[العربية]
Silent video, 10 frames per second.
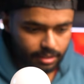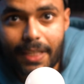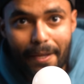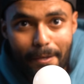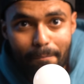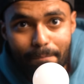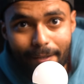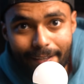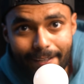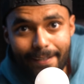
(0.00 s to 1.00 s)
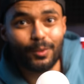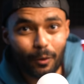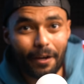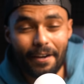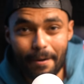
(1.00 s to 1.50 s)
طيب
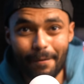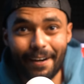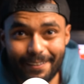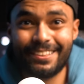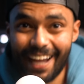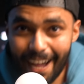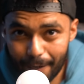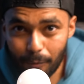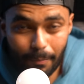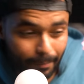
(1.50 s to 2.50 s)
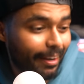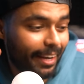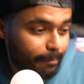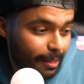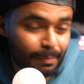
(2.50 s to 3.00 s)
اتوقع انه ما راح تعالوا بما
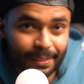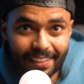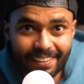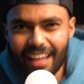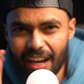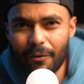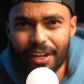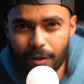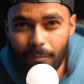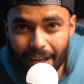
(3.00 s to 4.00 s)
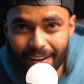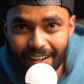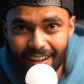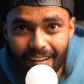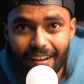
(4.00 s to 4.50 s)
انها ما ضبطت تعالوا اوريكم
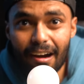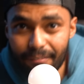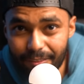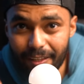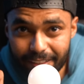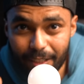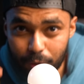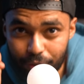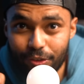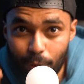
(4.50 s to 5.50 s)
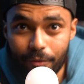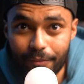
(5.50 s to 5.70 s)
حركه افضل شيء وش تسوي